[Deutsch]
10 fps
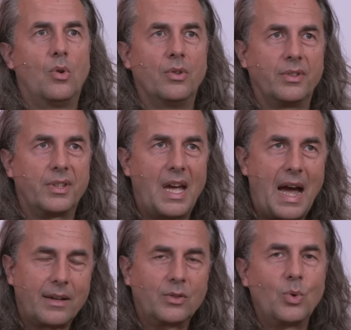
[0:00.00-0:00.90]
und
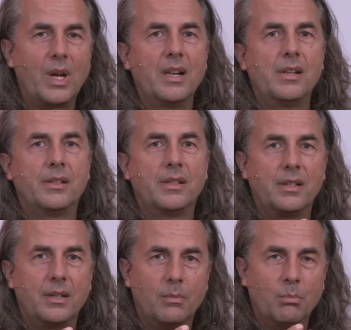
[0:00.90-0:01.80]

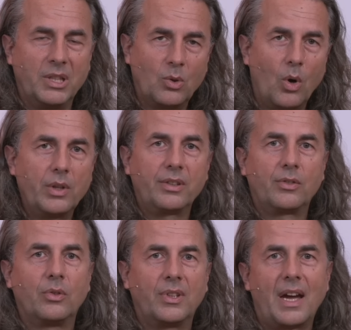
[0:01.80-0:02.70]
aktuell mit euch
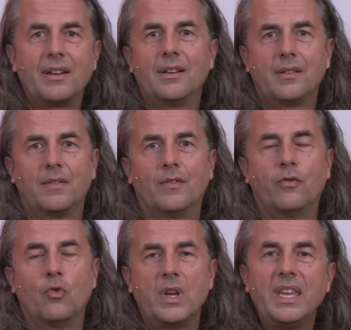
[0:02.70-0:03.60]
zu teilen,
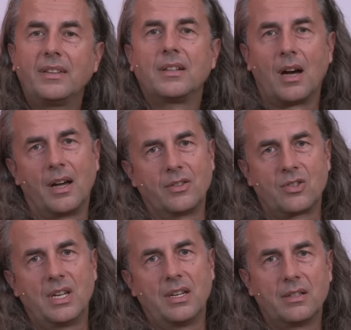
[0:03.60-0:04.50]
wo ich gerade
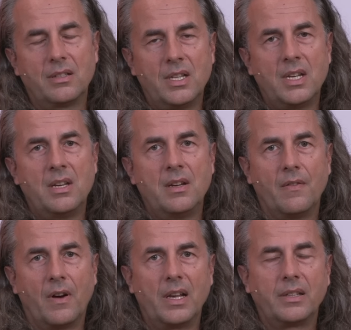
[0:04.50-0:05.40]
stehe,
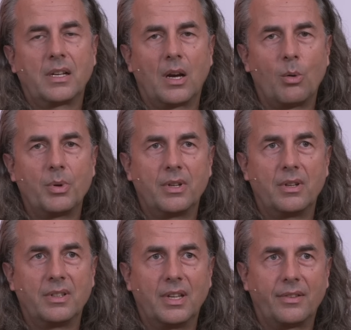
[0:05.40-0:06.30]
weil ich
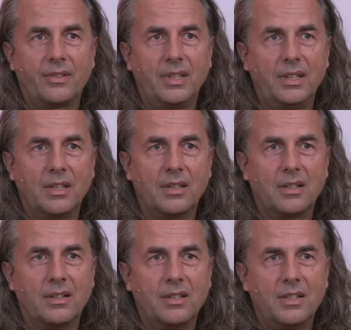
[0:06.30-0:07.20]
glaube, dass
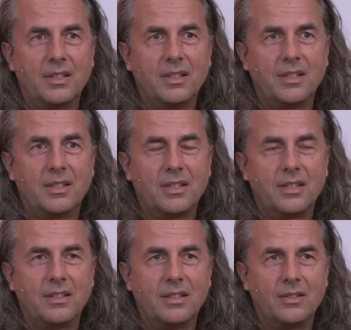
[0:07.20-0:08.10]
ihr
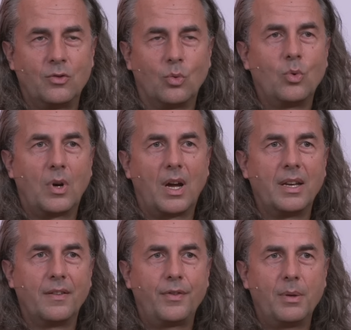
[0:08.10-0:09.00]
so
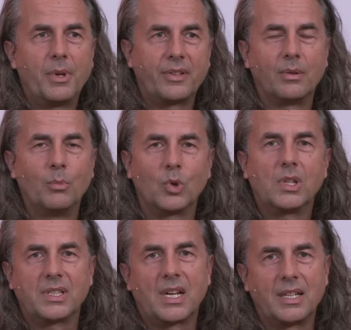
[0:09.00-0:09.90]
eine viel bessere
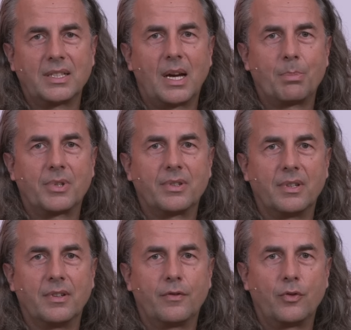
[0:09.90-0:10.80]
Möglichkeit habt,
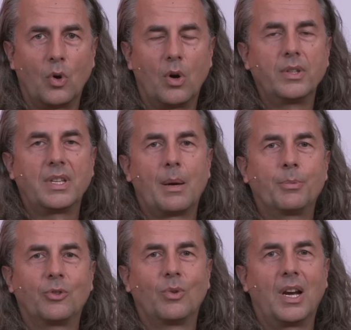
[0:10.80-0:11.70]
äh, für euch
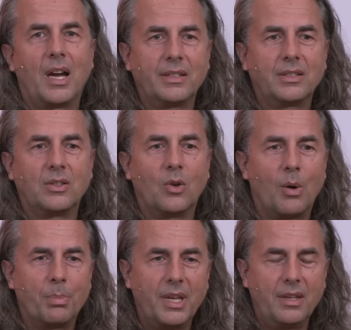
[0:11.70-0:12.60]
abzugleichen,
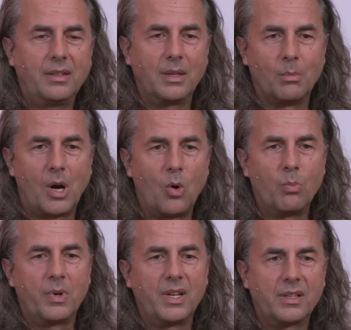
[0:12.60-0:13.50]
ob ich im
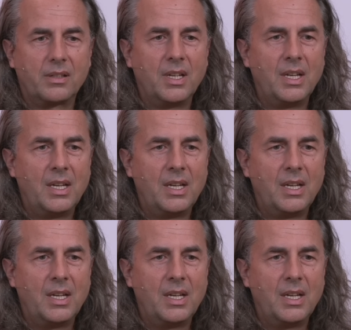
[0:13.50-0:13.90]
Augenblick